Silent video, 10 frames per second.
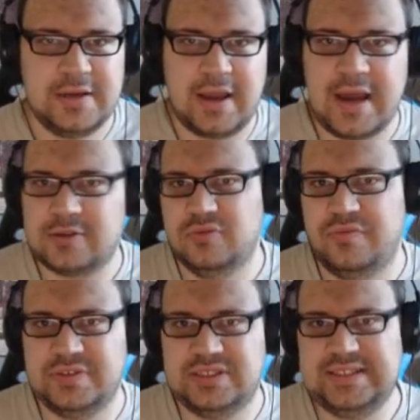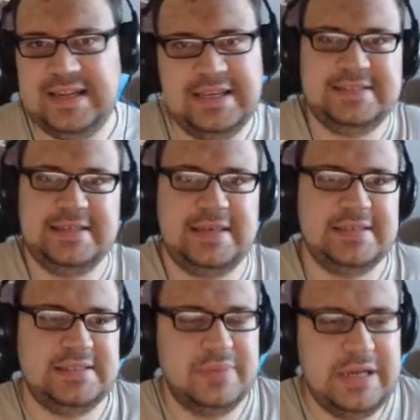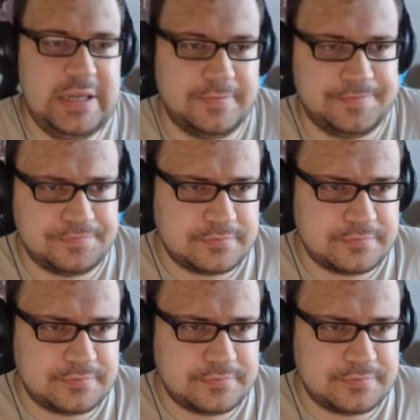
карту в стилистике Земли,